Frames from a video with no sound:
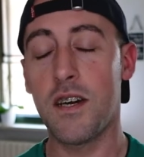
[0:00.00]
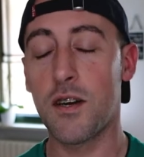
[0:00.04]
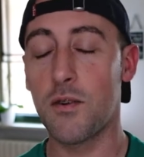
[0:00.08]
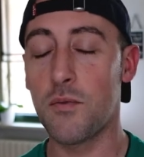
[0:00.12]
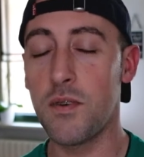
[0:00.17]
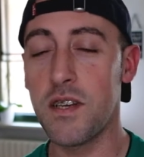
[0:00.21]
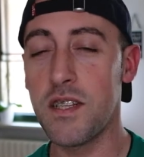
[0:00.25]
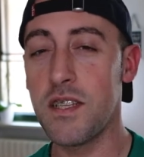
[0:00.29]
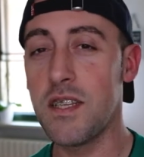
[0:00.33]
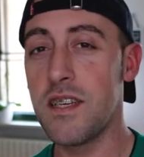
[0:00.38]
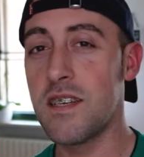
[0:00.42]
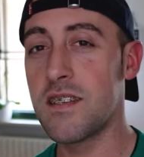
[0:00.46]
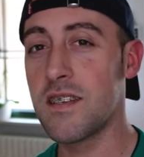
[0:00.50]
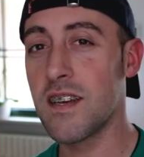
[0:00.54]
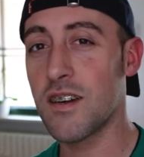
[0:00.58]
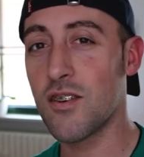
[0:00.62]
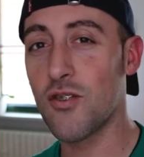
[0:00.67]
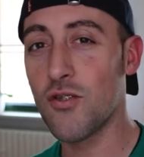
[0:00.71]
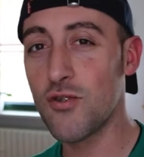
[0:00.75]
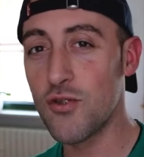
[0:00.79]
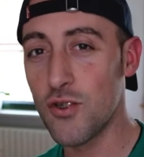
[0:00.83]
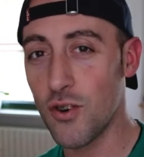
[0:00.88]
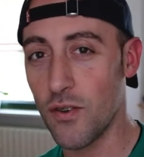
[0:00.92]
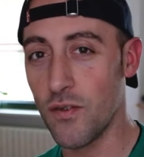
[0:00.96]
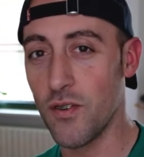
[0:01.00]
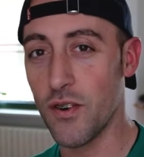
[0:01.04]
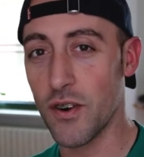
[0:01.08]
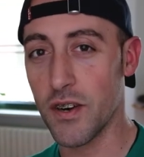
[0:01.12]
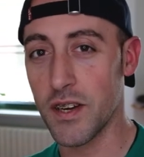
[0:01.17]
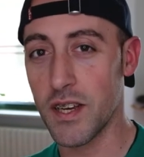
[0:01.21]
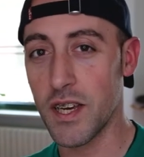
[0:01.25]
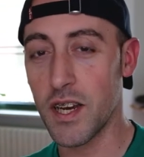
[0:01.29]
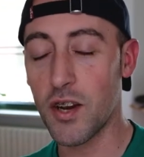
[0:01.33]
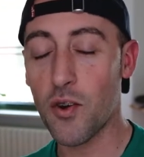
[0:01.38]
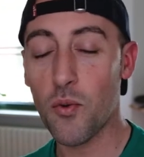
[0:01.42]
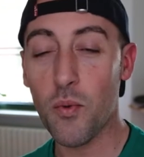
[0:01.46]
quindi secondo
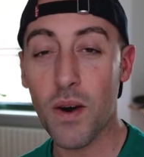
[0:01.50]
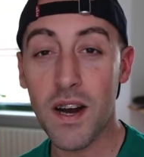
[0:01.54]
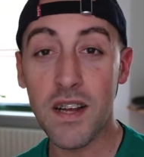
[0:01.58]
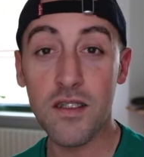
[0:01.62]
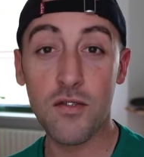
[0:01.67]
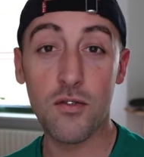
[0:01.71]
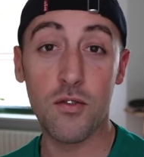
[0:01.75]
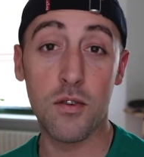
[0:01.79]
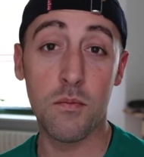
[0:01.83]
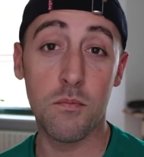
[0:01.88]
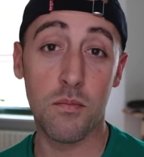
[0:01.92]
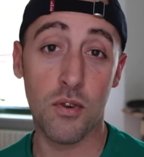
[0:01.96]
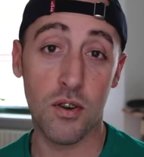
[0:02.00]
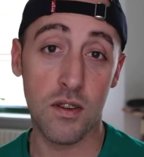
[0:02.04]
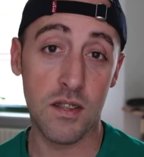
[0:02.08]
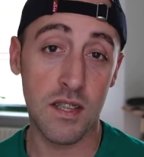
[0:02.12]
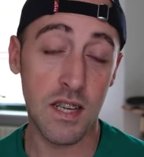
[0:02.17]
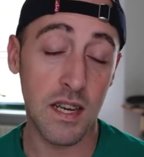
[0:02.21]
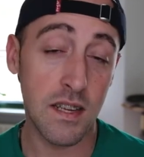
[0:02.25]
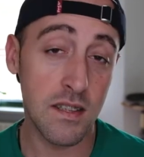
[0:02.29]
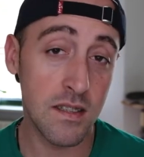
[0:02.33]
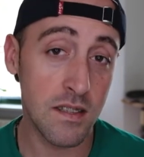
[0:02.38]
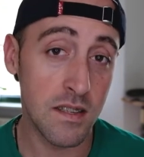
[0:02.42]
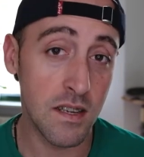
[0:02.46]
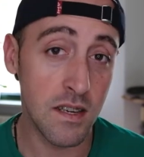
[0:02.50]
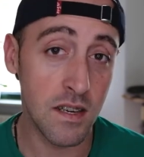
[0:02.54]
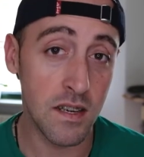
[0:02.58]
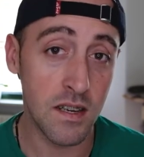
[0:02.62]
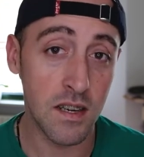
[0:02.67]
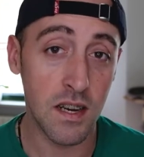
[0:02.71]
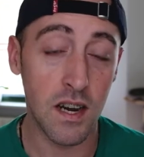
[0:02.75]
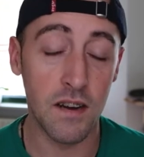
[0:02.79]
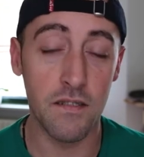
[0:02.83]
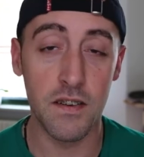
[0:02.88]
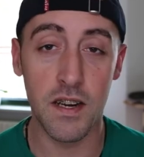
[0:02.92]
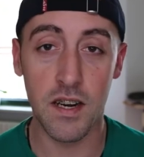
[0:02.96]
voi quanto è importante
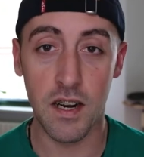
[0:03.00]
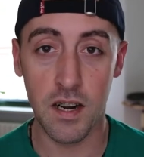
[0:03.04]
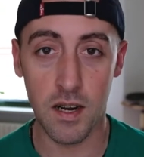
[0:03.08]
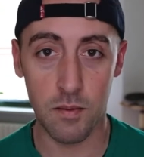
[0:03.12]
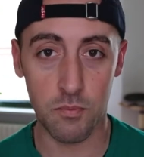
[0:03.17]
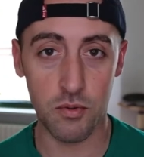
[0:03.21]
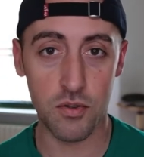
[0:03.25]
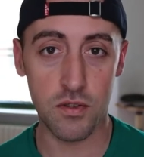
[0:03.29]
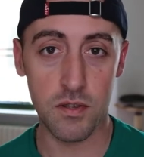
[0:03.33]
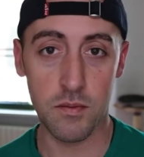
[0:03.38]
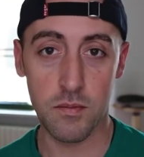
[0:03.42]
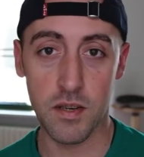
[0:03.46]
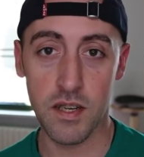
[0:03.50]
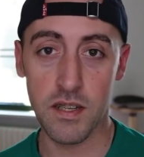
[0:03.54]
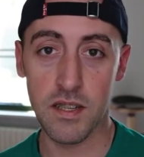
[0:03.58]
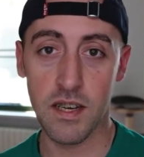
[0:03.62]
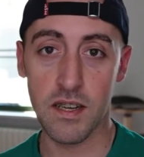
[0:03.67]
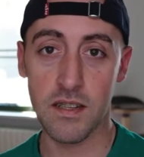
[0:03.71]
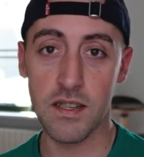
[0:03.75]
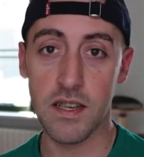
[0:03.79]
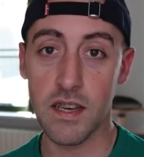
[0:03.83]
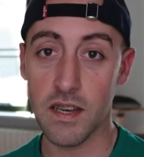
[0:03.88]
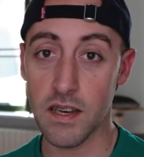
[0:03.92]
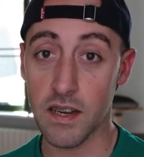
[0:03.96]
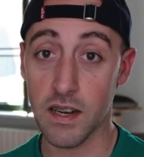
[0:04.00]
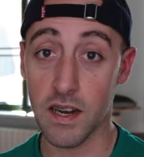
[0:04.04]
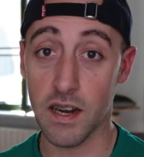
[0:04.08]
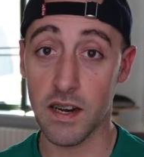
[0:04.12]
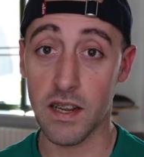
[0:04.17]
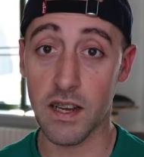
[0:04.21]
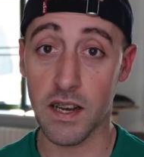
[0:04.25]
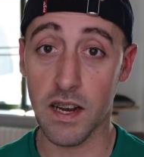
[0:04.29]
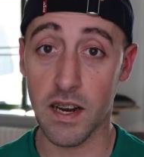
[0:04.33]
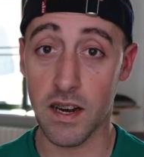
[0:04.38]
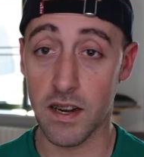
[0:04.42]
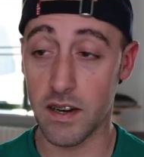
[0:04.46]
avere la possibilità di
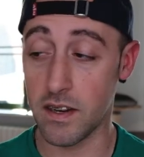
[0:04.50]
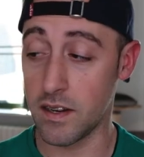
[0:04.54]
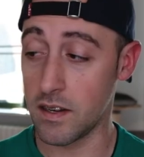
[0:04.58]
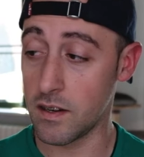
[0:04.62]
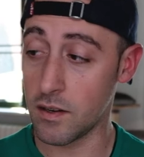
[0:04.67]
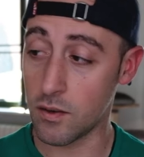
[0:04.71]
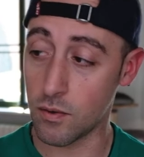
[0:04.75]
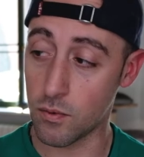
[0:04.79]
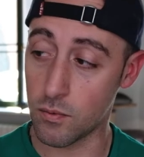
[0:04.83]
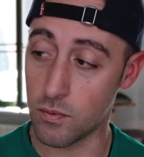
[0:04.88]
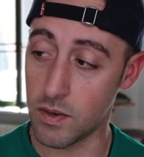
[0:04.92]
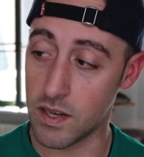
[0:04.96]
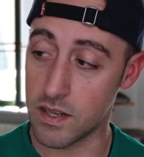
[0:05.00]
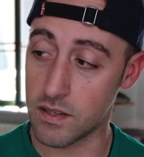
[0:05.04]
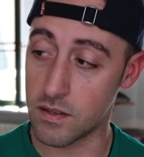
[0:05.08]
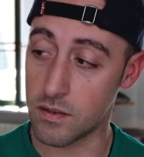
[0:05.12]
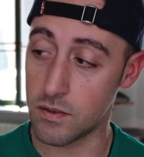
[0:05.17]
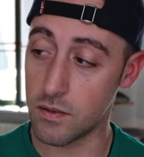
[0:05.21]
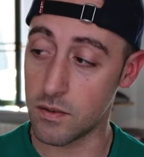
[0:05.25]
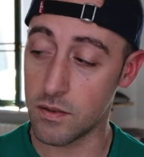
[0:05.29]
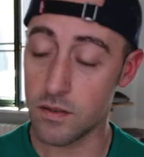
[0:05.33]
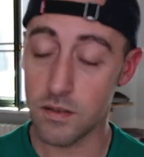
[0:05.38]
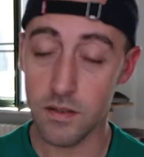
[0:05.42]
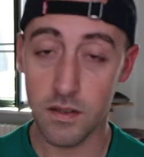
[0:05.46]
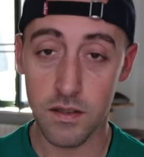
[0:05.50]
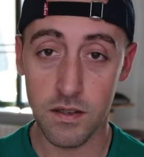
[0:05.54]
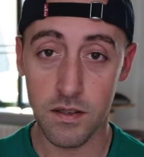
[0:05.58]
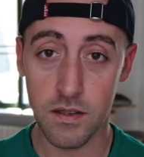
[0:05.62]
caricare questo,